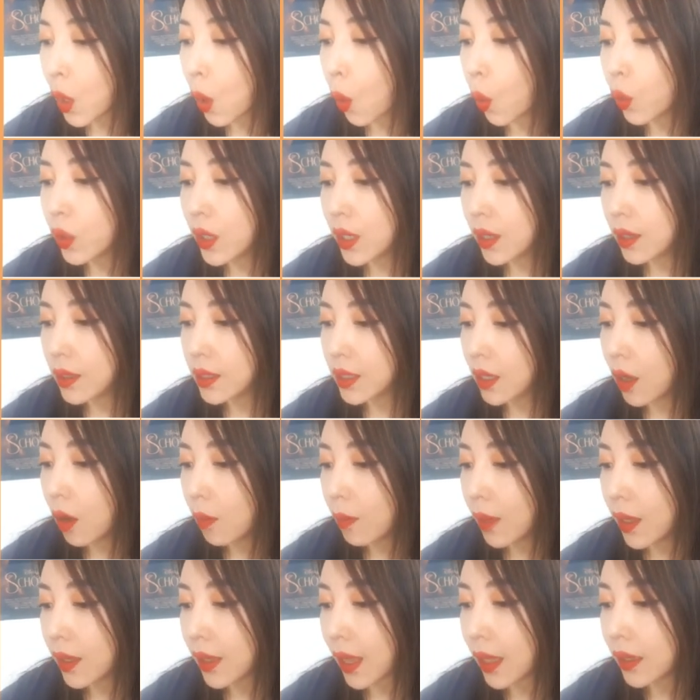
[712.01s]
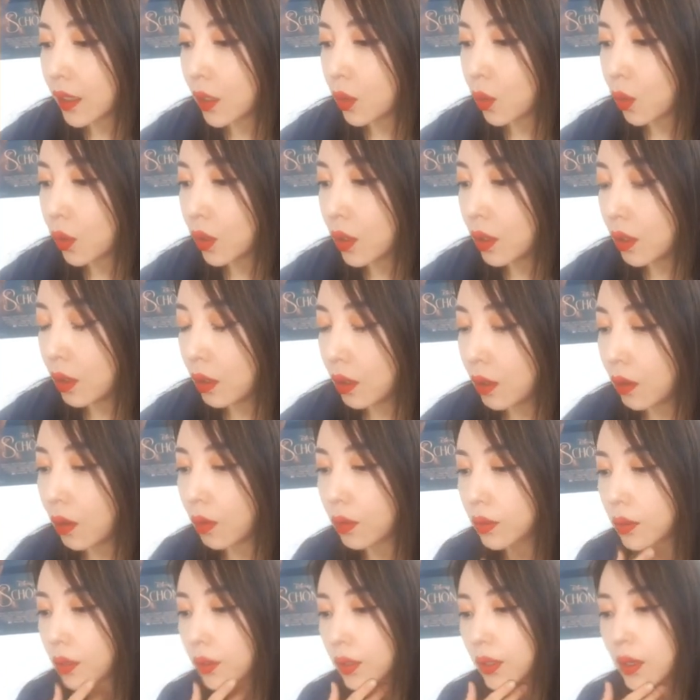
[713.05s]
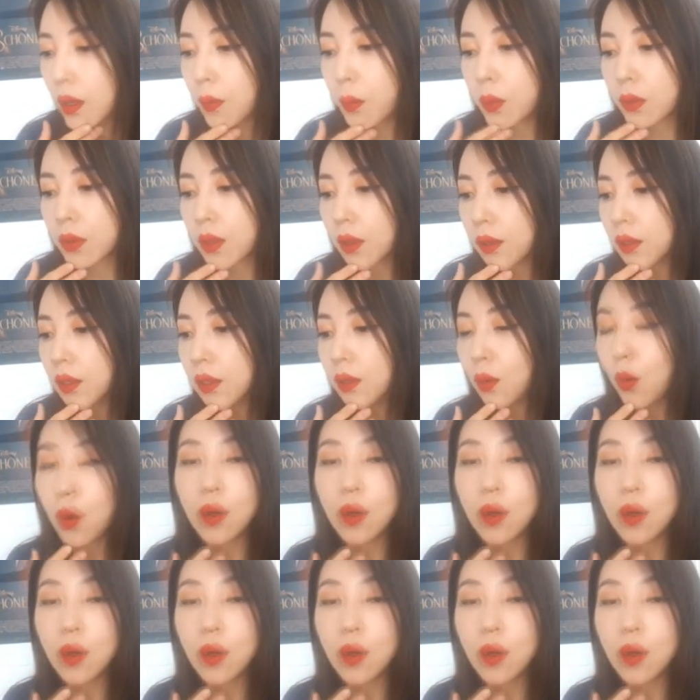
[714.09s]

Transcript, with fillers: 오늘 시험의 난이도는 어저께보다는